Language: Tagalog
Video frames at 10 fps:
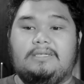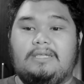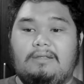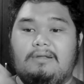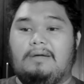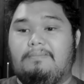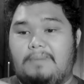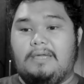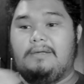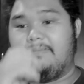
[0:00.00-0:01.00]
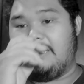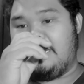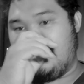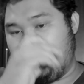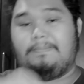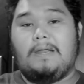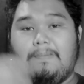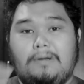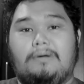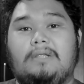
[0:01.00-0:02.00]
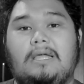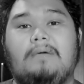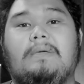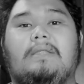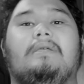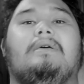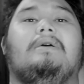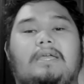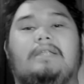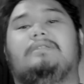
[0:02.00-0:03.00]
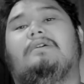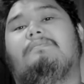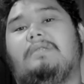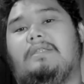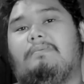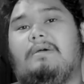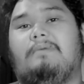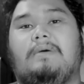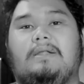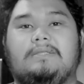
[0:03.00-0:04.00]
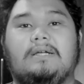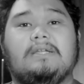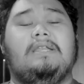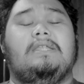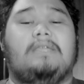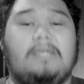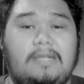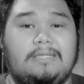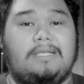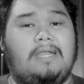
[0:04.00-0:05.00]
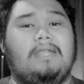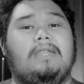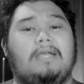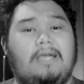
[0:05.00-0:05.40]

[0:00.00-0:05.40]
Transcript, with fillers: sino lang ba yung mga pinapanood namin? Then, syempre, di ba, parang tangkilikin ng sariling